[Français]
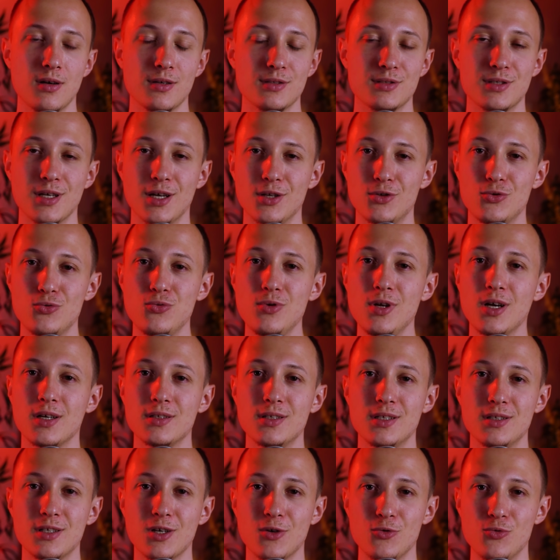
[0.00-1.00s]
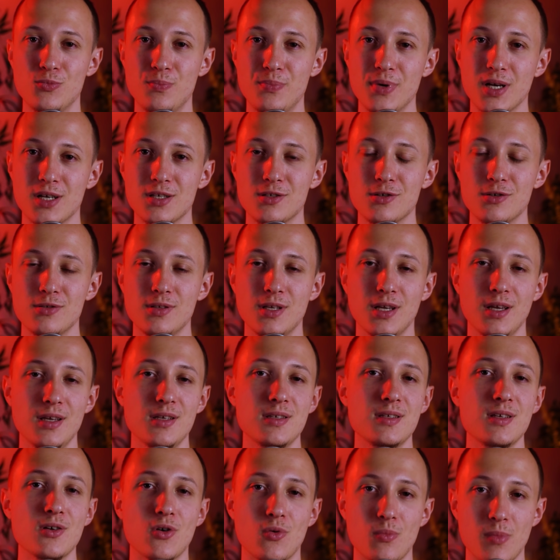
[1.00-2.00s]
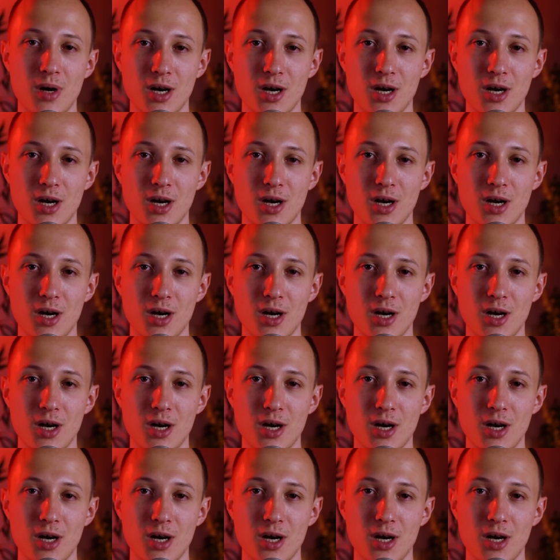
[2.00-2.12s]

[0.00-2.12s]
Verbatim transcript: ça a tout l'air d'être une personne déguisée en